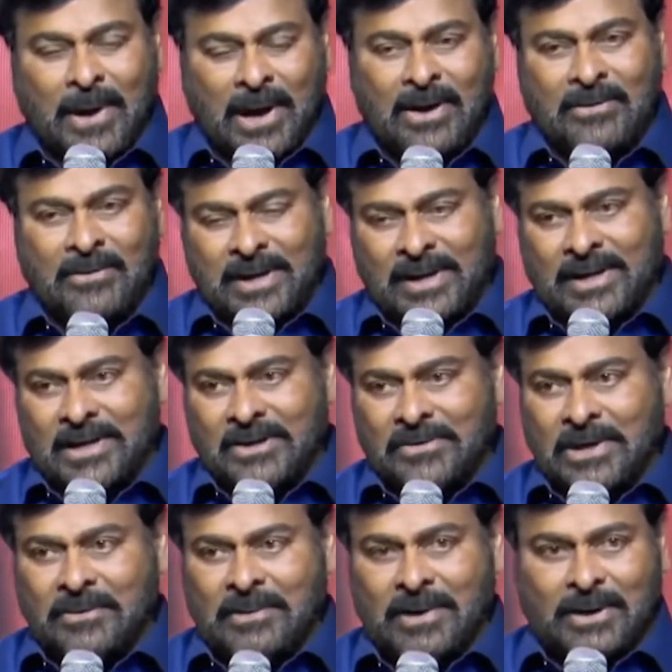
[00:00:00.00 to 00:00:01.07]
భావాలు
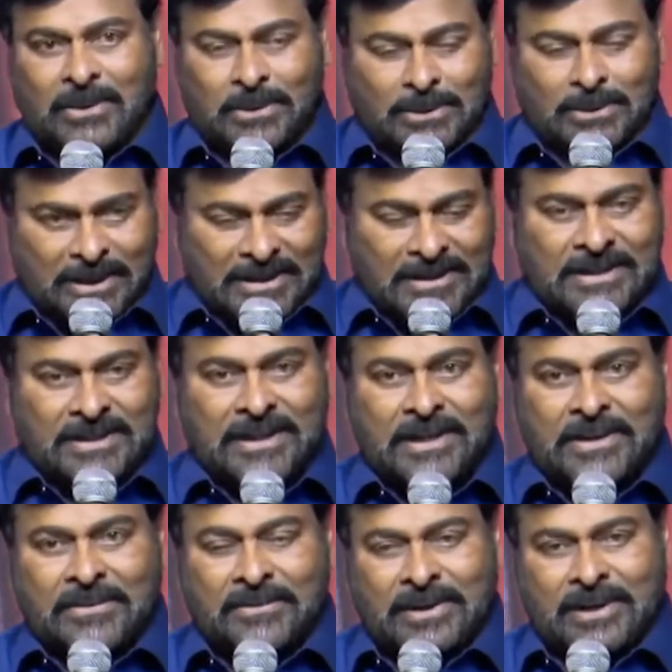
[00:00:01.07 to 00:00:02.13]
కానివ్వండి వాళ్ళ కృతజ్ఞత
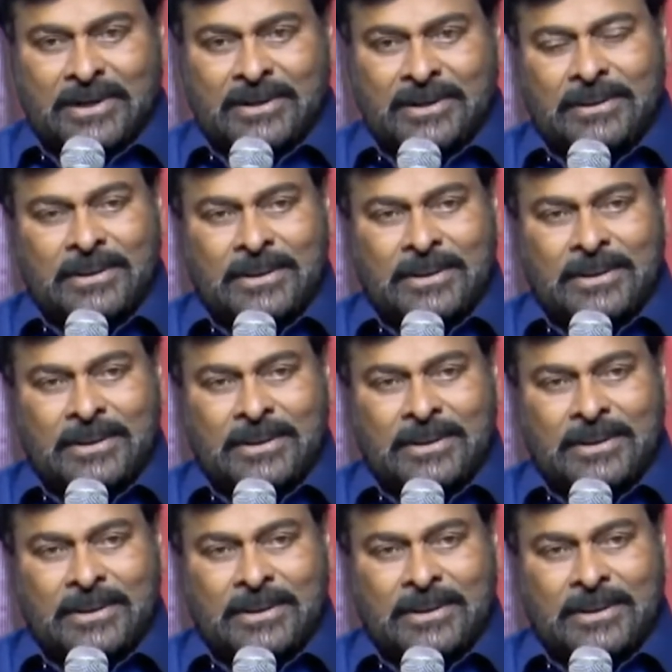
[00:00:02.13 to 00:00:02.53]
కానివ్వండి